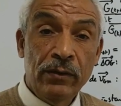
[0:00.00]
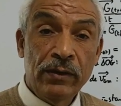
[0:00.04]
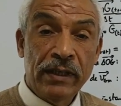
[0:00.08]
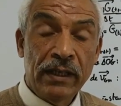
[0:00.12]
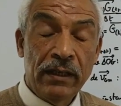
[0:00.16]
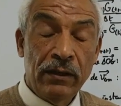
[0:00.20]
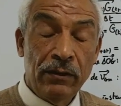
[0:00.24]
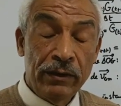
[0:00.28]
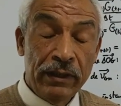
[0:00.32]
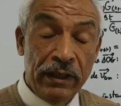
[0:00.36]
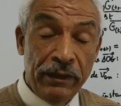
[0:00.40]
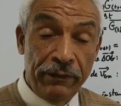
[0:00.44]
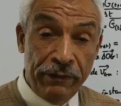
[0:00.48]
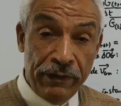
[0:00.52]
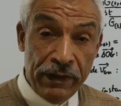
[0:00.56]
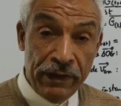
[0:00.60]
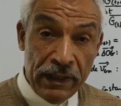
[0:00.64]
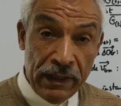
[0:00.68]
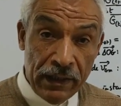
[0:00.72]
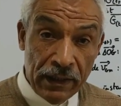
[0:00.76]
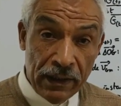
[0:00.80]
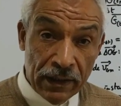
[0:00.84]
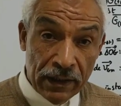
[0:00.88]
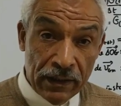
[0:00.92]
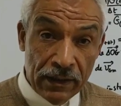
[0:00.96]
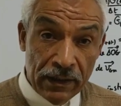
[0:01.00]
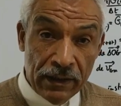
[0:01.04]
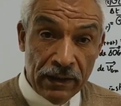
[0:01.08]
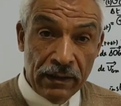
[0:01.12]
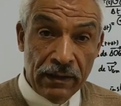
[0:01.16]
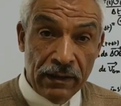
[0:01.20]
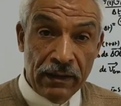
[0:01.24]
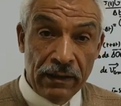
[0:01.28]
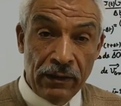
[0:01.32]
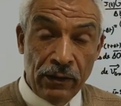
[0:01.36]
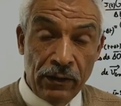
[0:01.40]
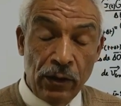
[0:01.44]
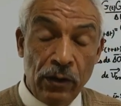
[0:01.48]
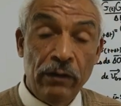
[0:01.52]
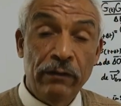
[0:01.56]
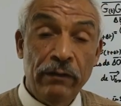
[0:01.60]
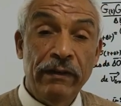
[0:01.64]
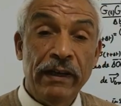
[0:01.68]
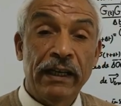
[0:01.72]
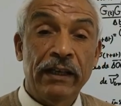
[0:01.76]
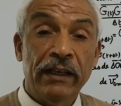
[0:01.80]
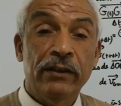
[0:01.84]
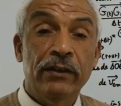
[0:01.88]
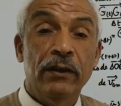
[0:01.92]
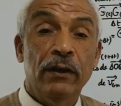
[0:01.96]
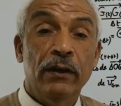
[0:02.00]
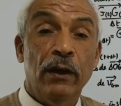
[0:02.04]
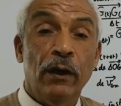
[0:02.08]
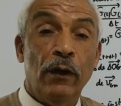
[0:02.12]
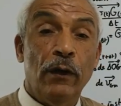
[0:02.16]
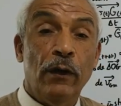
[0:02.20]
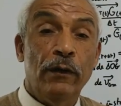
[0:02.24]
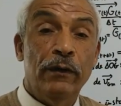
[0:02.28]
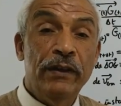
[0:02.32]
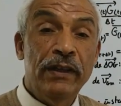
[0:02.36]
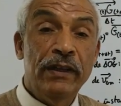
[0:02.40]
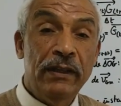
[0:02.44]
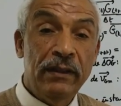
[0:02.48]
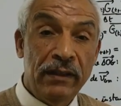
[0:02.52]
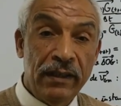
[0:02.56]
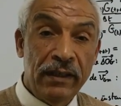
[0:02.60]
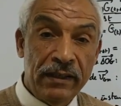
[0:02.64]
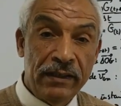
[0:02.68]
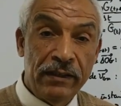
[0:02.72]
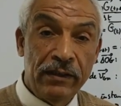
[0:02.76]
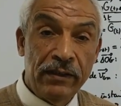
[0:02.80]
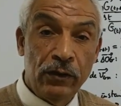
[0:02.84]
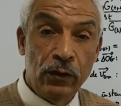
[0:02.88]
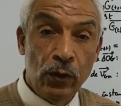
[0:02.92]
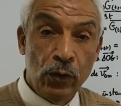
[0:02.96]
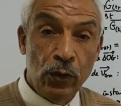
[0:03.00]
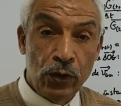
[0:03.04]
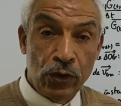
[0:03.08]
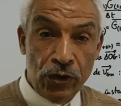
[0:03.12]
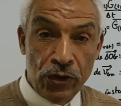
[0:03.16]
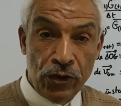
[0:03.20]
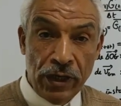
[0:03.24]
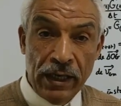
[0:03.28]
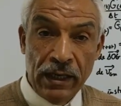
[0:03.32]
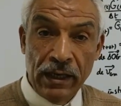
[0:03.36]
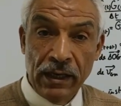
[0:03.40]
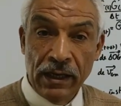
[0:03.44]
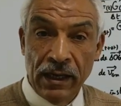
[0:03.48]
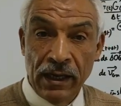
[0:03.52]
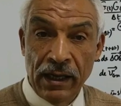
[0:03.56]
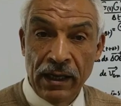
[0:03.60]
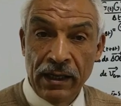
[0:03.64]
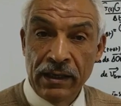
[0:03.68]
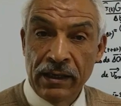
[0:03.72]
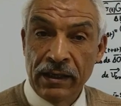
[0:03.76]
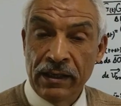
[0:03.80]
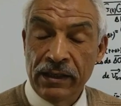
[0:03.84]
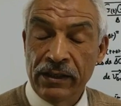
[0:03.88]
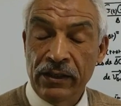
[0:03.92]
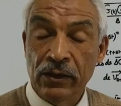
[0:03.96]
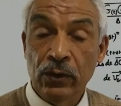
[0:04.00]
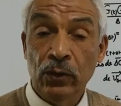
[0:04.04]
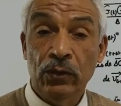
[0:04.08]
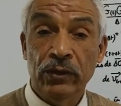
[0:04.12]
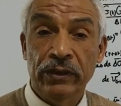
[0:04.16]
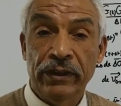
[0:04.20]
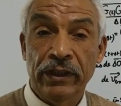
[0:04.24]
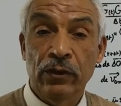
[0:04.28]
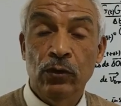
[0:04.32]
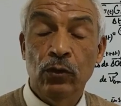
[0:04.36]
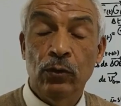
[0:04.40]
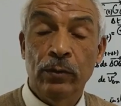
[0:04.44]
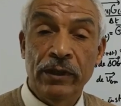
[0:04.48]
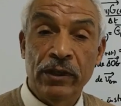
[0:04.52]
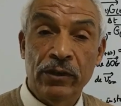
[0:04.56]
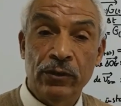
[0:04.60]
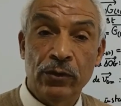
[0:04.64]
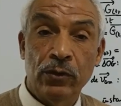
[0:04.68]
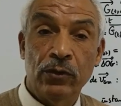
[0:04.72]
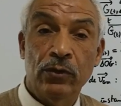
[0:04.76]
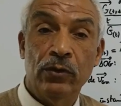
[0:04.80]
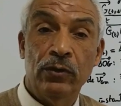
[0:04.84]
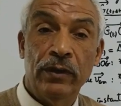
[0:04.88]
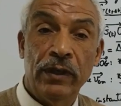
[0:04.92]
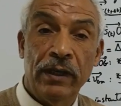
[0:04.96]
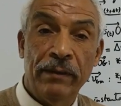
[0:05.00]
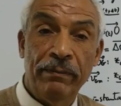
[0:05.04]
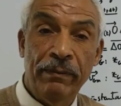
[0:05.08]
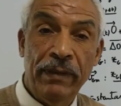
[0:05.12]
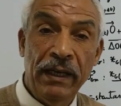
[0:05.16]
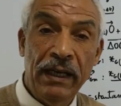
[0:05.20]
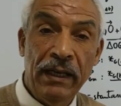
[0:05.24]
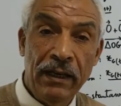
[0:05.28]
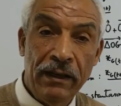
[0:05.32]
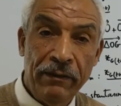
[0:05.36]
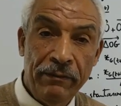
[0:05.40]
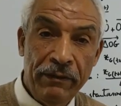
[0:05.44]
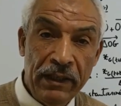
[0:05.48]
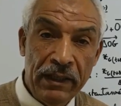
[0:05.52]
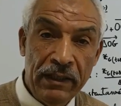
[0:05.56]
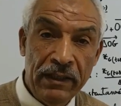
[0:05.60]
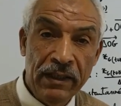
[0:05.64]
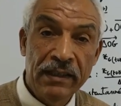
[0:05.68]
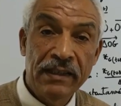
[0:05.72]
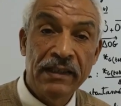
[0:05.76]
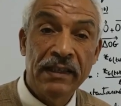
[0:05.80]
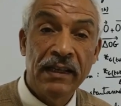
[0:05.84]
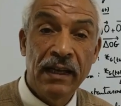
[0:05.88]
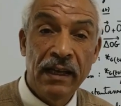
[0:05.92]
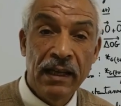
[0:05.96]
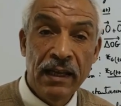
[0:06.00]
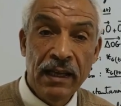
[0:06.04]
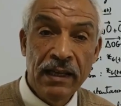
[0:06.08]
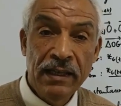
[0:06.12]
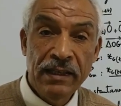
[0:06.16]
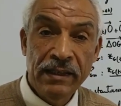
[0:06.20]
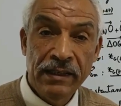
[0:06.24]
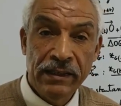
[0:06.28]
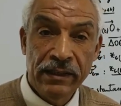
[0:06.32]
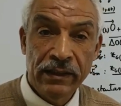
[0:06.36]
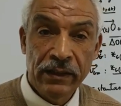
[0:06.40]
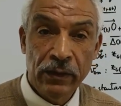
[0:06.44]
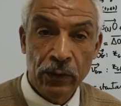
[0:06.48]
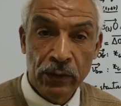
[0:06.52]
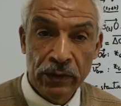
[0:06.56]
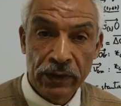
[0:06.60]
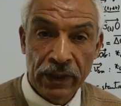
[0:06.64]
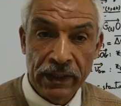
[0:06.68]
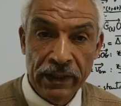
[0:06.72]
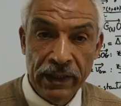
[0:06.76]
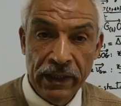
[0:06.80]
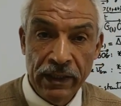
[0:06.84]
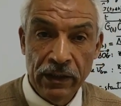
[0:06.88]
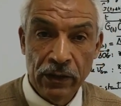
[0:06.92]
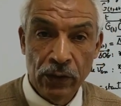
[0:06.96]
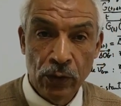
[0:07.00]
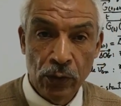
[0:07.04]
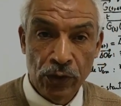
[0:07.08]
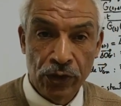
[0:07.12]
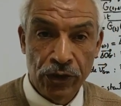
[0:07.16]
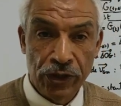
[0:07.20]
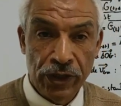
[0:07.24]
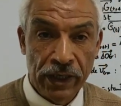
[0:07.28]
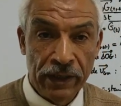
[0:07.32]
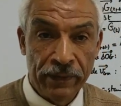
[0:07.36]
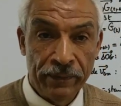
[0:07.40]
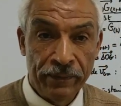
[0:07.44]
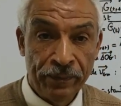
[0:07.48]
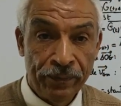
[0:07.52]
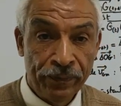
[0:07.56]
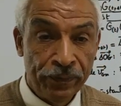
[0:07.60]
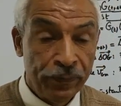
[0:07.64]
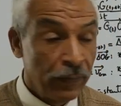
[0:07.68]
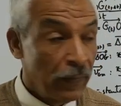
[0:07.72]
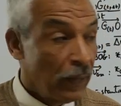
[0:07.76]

nous allons définir le vecteur vitesse de G à un instant T, ou bien ce qu'on appelle la vitesse instantanée de G.